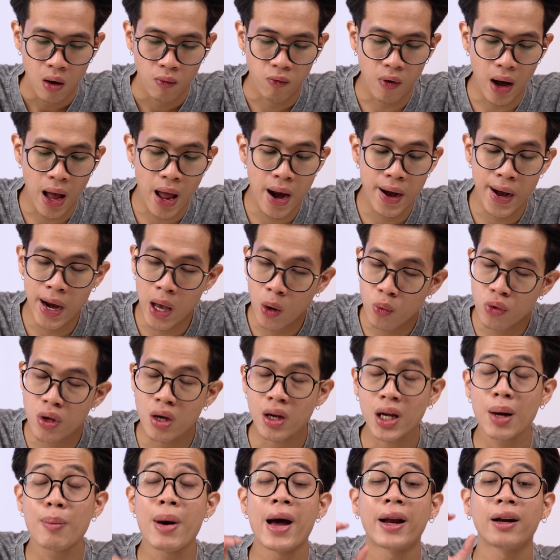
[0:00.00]
và nếu
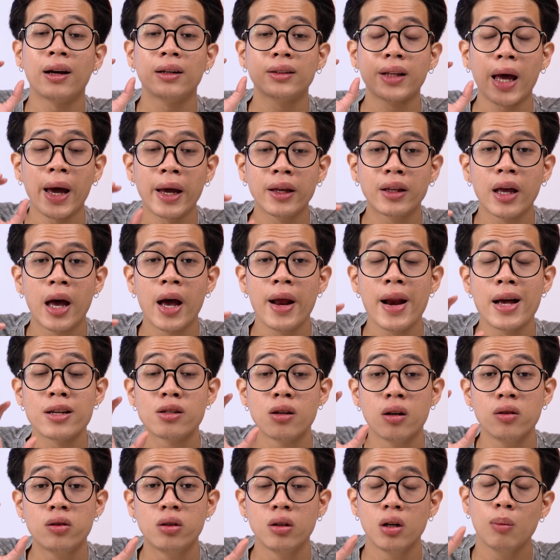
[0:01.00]
như các bạn đã thay thế đã
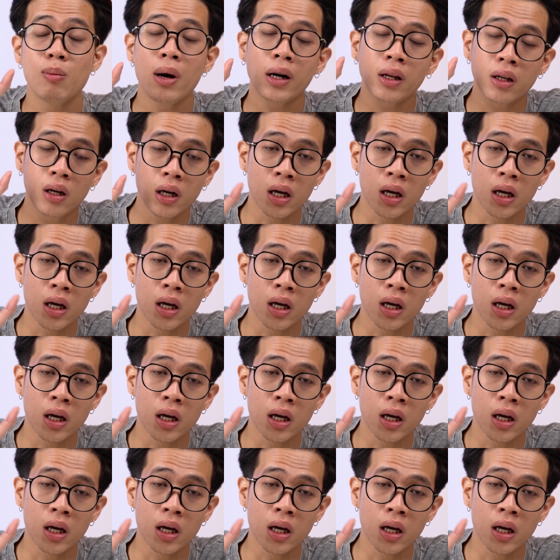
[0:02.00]
sửa chữa bất